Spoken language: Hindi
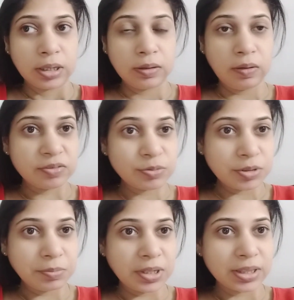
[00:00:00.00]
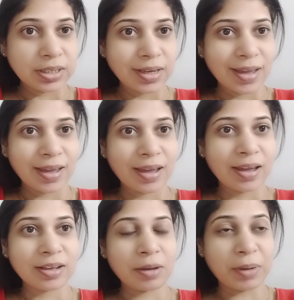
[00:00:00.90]
गिफ्ट्स भी मिलते
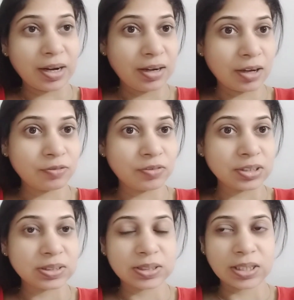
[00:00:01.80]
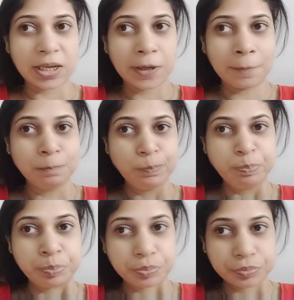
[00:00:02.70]
हैं हमारे लव वन से
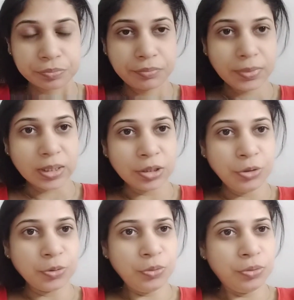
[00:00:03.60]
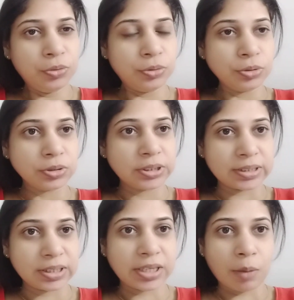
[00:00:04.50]
तो
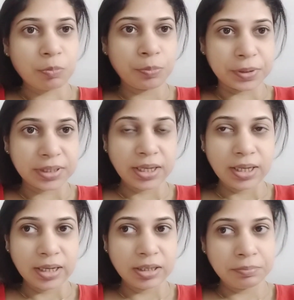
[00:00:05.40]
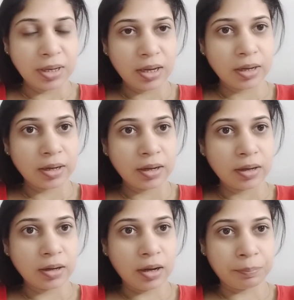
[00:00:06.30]
जैसे कि आपको पता ही है कि मैं
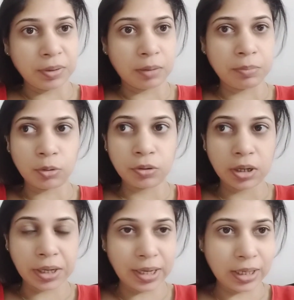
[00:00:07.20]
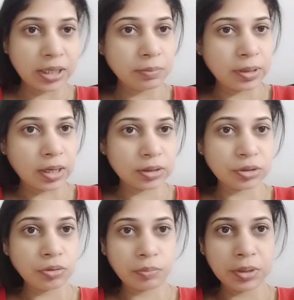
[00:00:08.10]
अपना ब्लॉग अकेले ही बनाती
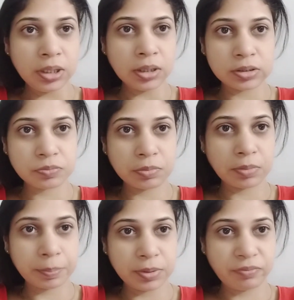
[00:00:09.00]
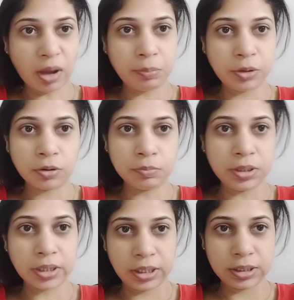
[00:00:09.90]
हूँ अभी जिसमें मैं अपनी फैमिली को अभी
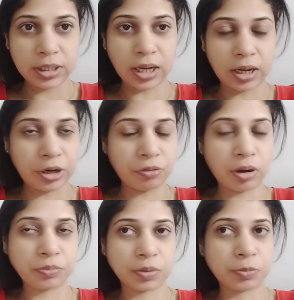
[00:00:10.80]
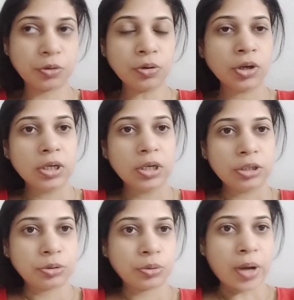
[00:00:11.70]
नहीं दिखा रही हूँ आप सबको
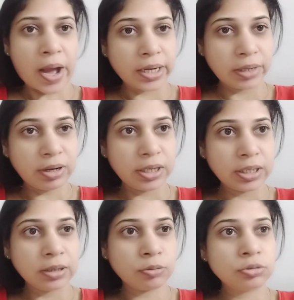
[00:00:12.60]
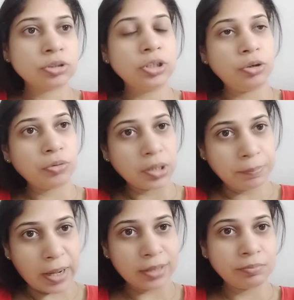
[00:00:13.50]
तो आने वाले कुछ दिनों के
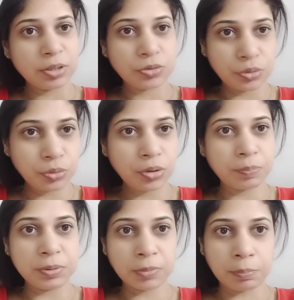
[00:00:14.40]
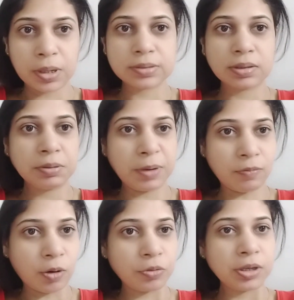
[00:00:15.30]
बाद मैं ज़रूर अपनी मम्मा से भी
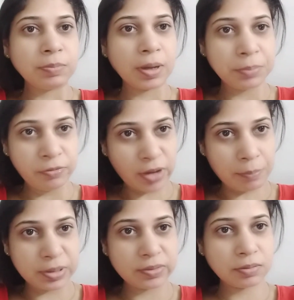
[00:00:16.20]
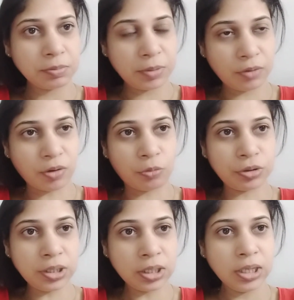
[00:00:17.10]
मिलवाऊँगी मैं अपनी फैमिली से भी
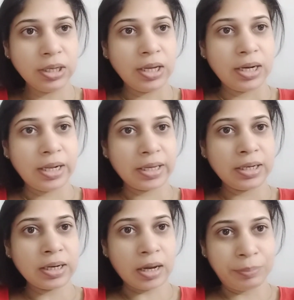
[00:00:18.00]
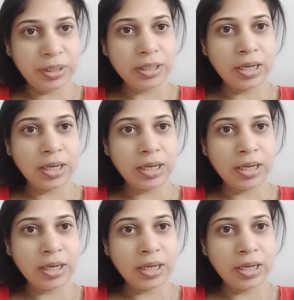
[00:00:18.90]
मिलवाऊँगी लेकिन अभी के